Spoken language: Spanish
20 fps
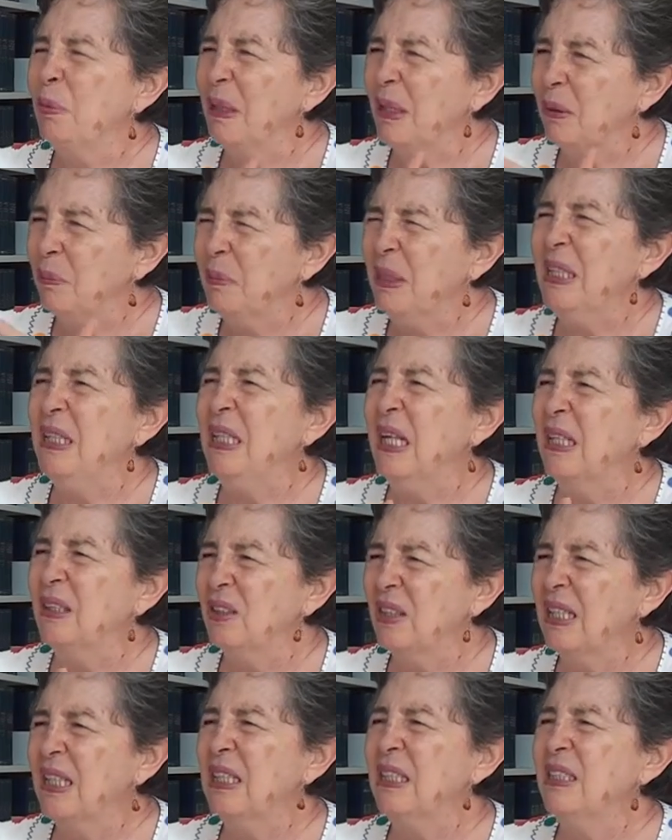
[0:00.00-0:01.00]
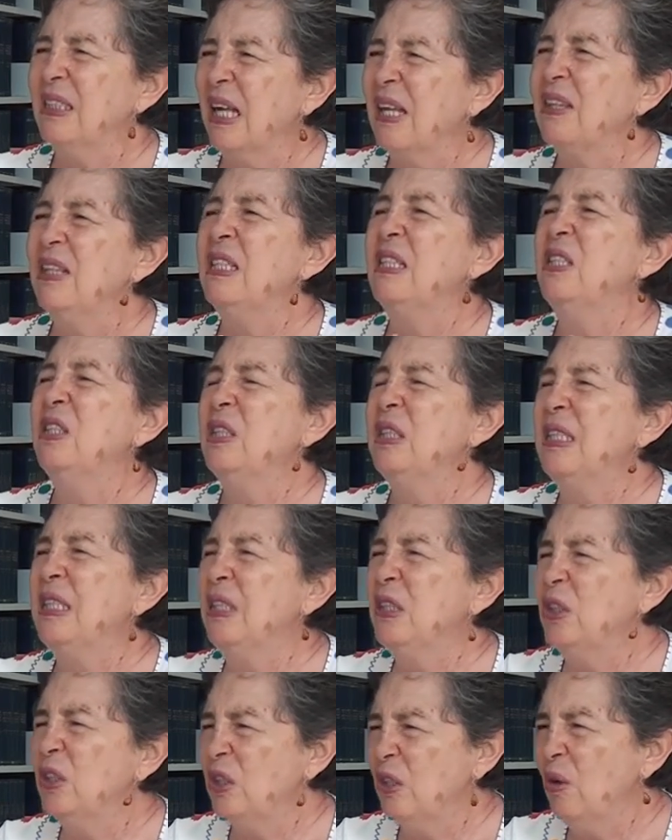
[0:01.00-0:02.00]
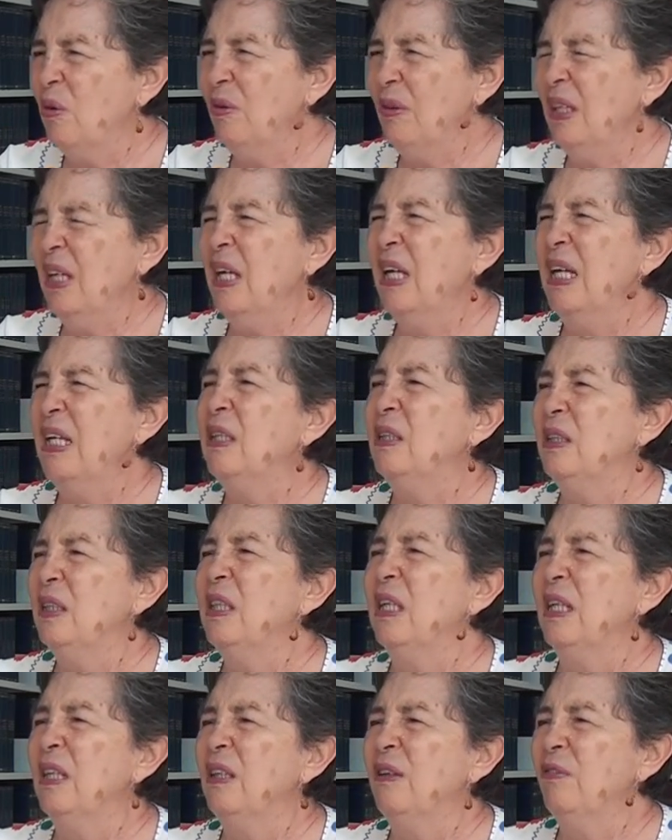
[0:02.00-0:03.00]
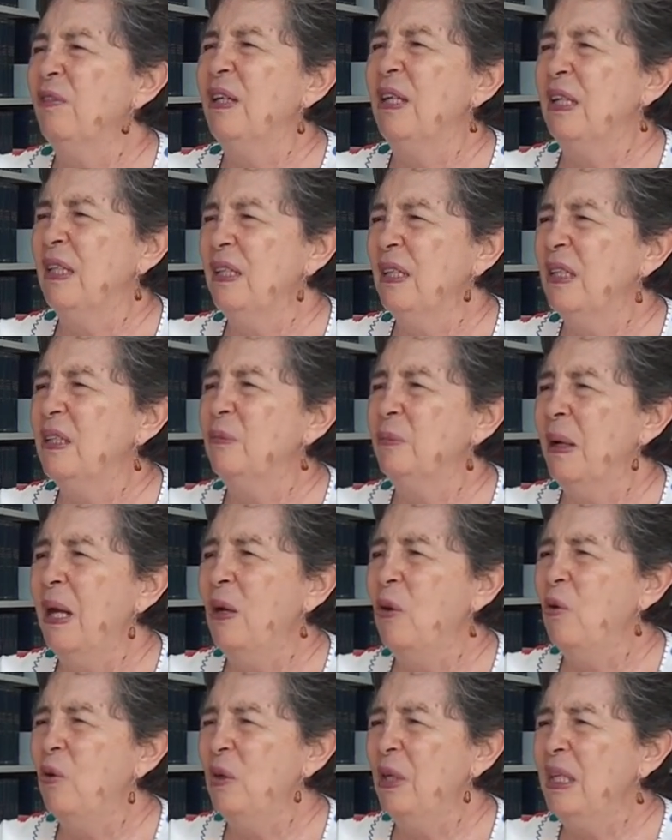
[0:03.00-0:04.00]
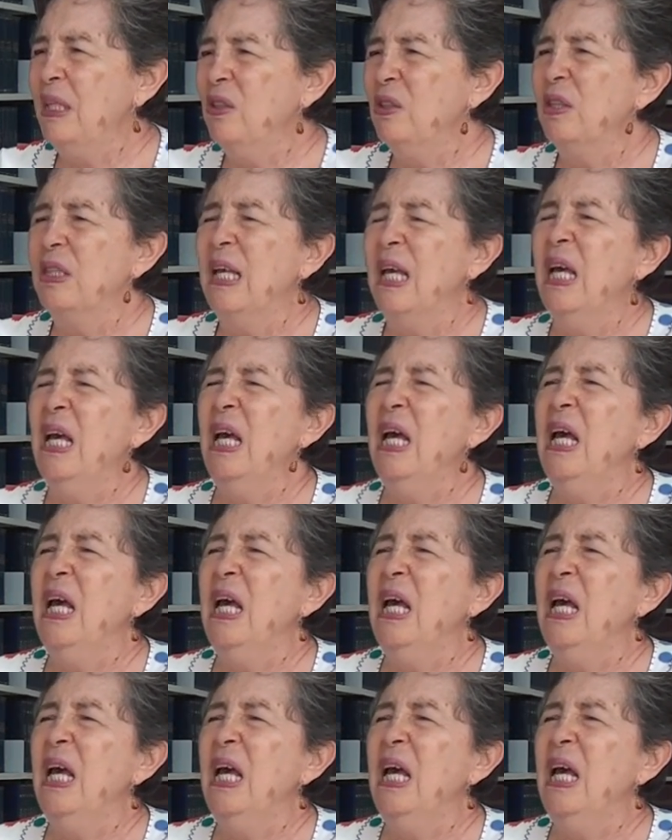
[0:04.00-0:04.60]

permita hacer esa distinción entre diferentes valores